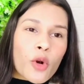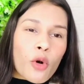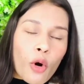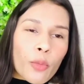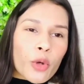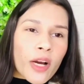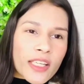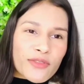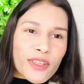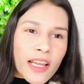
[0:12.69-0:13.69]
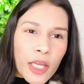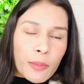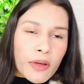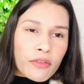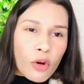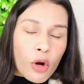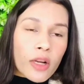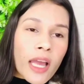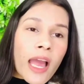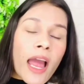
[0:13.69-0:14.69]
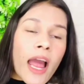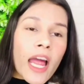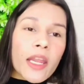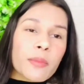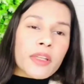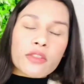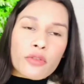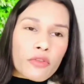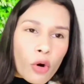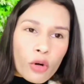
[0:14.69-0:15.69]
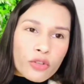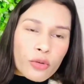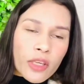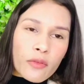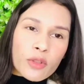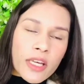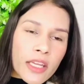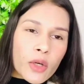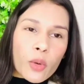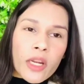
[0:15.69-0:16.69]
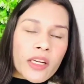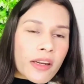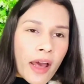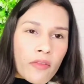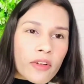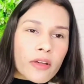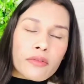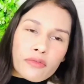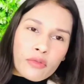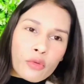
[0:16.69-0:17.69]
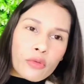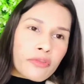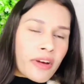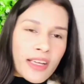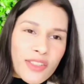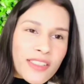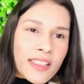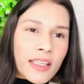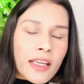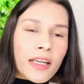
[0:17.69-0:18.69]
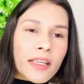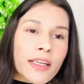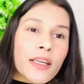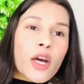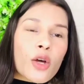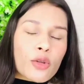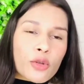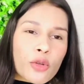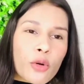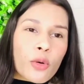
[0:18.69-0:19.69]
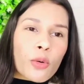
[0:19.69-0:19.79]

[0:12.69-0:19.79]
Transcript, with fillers: होप यू गाइज विल लाइक माई व्लॉग एंड मेरे जो व्लॉग्स होंगे वो सारे होंगे ट्रैवल फूड फैशन से रिलेटेड तो